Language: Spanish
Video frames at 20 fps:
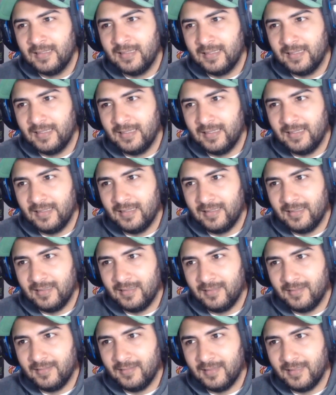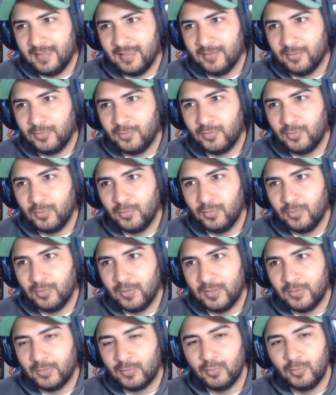eh, en, su,
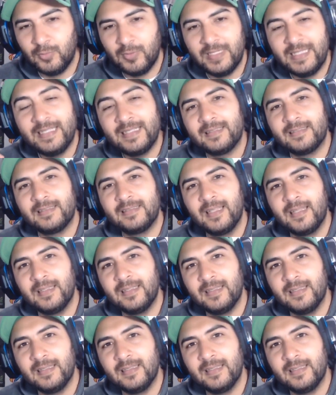en su lista